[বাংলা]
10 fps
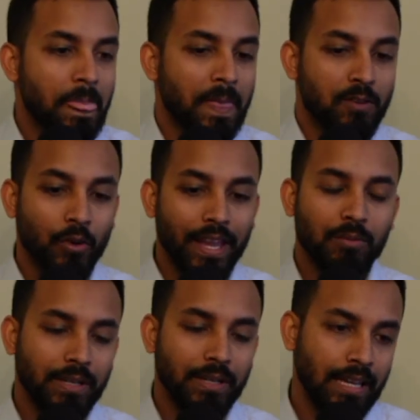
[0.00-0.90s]
সো
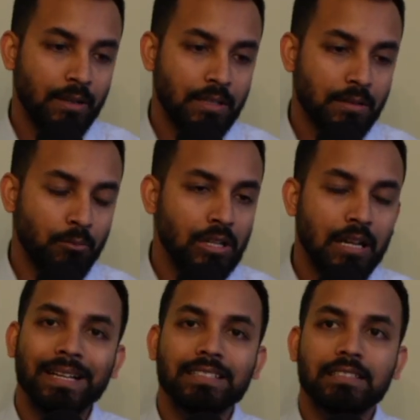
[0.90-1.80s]
এরকম আর কি এই যে
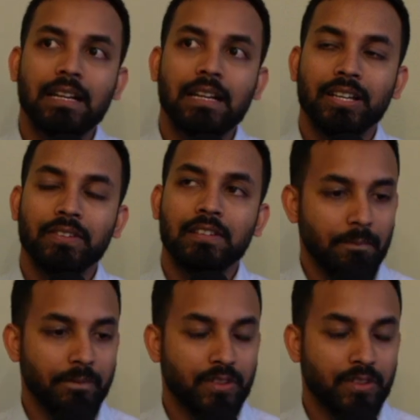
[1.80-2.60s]
মহিলা বাচ্চার নাম রাখছে